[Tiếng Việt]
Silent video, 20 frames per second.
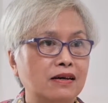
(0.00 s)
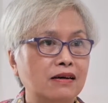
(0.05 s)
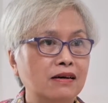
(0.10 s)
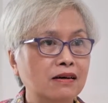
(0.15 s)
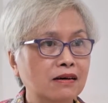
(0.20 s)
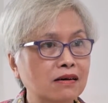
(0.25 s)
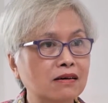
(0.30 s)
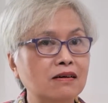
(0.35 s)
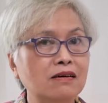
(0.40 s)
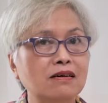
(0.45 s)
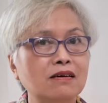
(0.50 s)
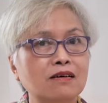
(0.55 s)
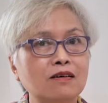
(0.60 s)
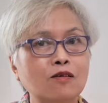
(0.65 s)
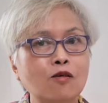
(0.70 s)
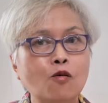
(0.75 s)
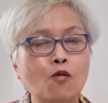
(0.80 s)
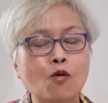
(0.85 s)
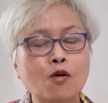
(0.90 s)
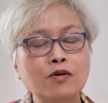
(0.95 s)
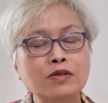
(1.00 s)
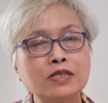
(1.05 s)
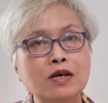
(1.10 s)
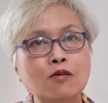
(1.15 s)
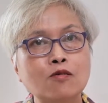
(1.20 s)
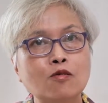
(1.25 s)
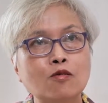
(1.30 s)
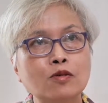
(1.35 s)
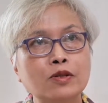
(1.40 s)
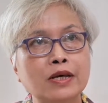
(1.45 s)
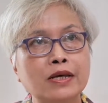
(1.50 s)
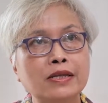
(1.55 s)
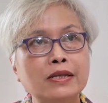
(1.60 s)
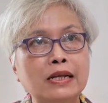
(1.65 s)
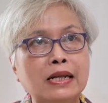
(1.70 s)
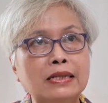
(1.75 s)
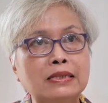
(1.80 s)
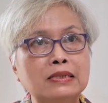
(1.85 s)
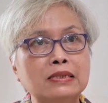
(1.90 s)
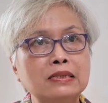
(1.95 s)
ừ cô uống xong cô thấy
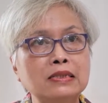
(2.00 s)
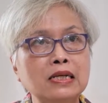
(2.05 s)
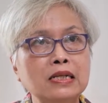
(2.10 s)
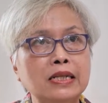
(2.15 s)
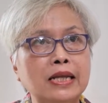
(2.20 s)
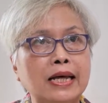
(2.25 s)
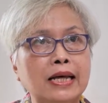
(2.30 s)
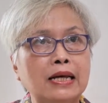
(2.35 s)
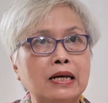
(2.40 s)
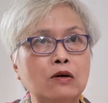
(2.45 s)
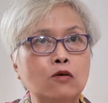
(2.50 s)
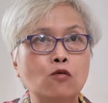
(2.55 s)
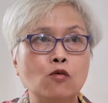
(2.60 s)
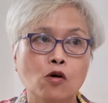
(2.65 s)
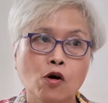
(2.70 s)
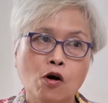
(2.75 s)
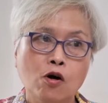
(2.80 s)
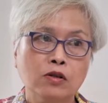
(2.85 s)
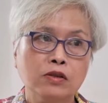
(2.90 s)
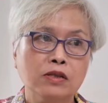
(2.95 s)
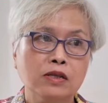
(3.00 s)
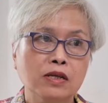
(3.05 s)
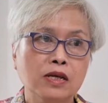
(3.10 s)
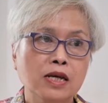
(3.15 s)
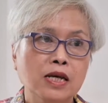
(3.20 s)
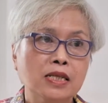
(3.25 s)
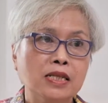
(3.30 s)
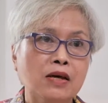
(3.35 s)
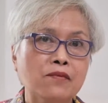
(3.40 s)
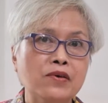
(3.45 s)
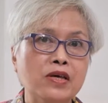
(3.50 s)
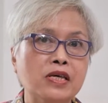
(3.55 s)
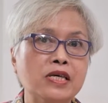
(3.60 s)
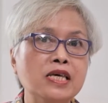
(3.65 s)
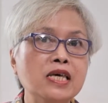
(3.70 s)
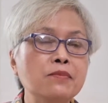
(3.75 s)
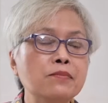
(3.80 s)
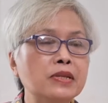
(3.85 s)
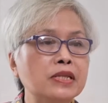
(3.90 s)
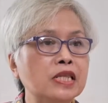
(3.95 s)
là thứ nhất là ngủ ngon tại vì
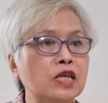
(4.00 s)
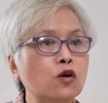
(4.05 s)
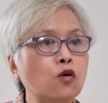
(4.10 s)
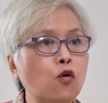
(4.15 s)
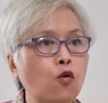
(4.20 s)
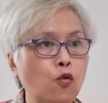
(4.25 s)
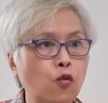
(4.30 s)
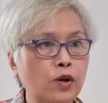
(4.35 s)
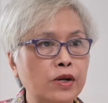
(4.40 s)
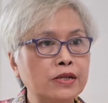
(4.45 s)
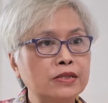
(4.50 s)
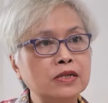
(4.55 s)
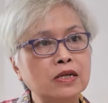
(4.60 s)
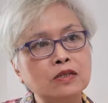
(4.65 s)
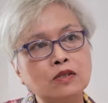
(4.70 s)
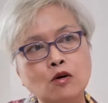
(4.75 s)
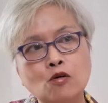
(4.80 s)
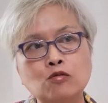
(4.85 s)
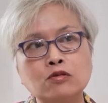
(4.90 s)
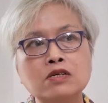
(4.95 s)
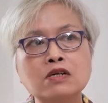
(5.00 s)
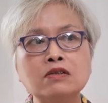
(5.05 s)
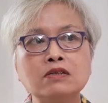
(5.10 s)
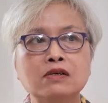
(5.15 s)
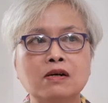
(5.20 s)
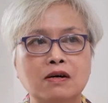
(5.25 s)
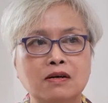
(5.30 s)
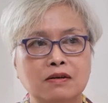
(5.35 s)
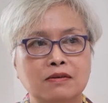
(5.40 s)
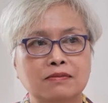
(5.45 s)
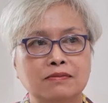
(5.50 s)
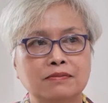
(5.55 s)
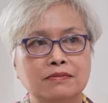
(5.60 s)
khi mình đi ngủ cái chân nó không nhức nữa